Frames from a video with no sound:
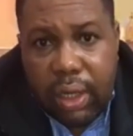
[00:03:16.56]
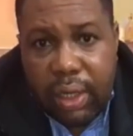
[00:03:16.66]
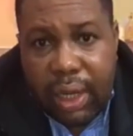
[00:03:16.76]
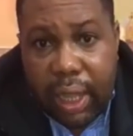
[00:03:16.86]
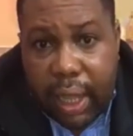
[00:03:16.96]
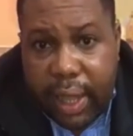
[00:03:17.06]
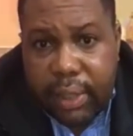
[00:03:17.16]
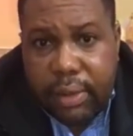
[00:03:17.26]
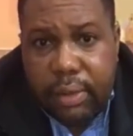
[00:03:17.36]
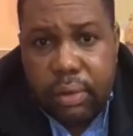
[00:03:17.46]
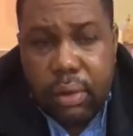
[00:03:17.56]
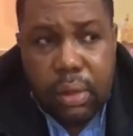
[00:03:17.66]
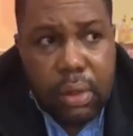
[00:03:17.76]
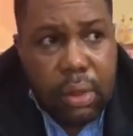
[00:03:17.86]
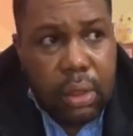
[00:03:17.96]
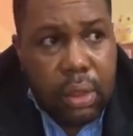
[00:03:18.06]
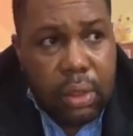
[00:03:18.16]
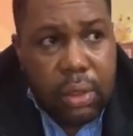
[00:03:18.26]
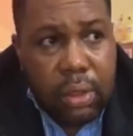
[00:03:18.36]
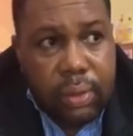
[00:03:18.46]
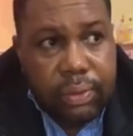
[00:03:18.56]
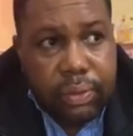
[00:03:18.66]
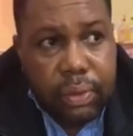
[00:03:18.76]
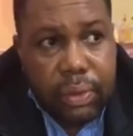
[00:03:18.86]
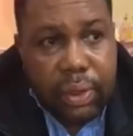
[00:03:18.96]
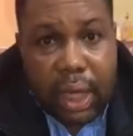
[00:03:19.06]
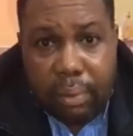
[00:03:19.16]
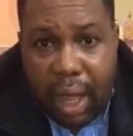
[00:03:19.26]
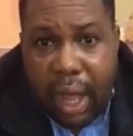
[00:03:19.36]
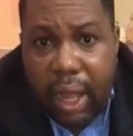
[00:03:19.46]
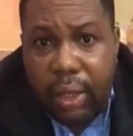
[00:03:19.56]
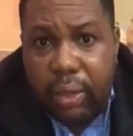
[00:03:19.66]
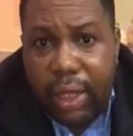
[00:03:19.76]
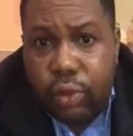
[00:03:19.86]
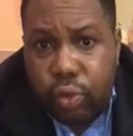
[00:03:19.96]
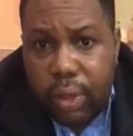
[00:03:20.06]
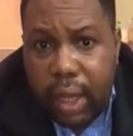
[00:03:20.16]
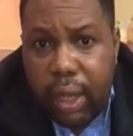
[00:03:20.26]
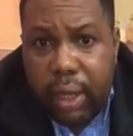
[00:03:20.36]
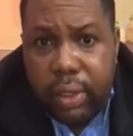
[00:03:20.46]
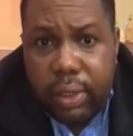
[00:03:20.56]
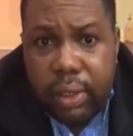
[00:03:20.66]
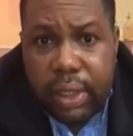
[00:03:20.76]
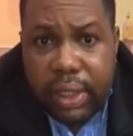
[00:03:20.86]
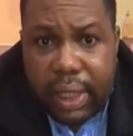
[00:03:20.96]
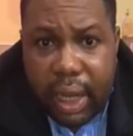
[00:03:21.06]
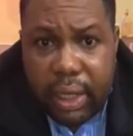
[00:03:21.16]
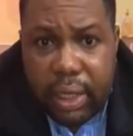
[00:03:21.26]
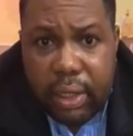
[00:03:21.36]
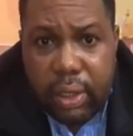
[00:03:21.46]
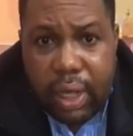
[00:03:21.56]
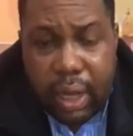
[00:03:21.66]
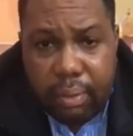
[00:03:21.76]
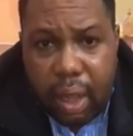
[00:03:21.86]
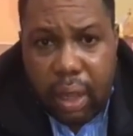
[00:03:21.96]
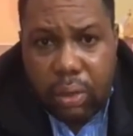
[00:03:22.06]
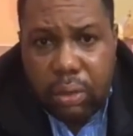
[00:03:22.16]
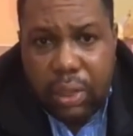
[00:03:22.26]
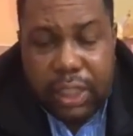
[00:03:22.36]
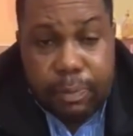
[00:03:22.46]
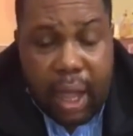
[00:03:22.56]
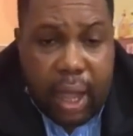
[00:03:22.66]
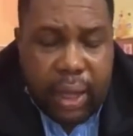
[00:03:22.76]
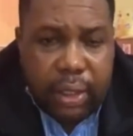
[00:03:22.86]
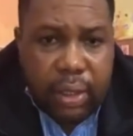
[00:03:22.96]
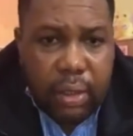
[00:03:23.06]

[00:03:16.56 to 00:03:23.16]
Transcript: la Grèce, le Danemark, la Suède, l'Italie, l'Allemagne, l'Espagne,